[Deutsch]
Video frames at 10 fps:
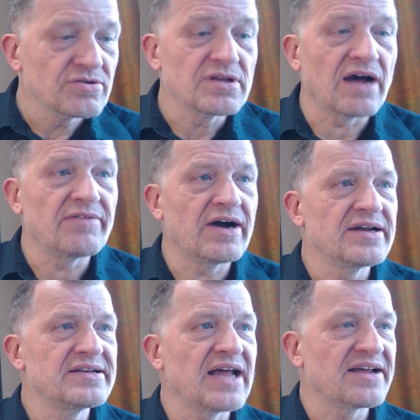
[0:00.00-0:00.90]
da, war,
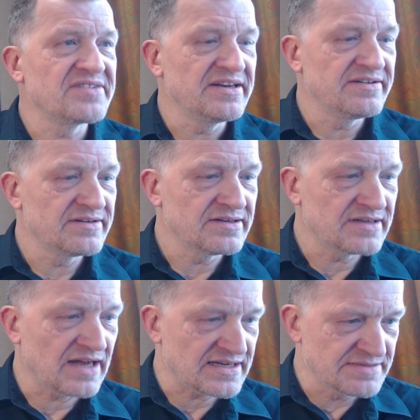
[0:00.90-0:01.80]
da, sind,
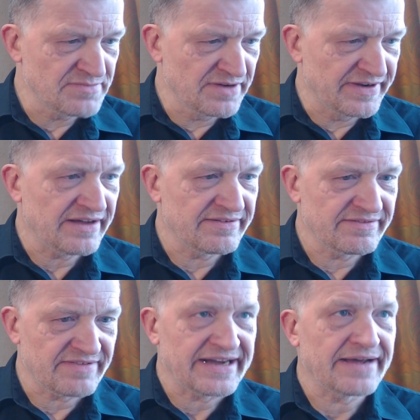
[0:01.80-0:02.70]
da sind wir wieder
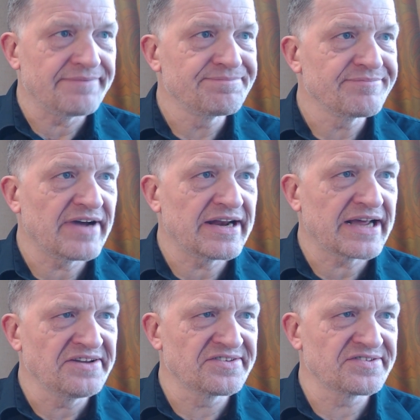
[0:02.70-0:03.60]
weiter. Weiter
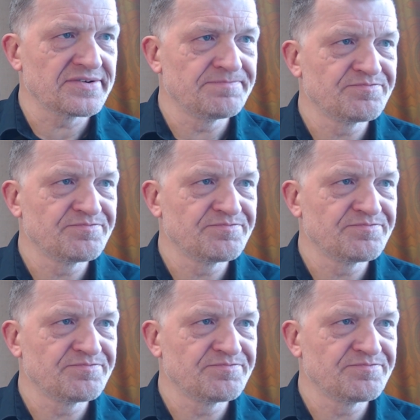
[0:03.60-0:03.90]
geht's.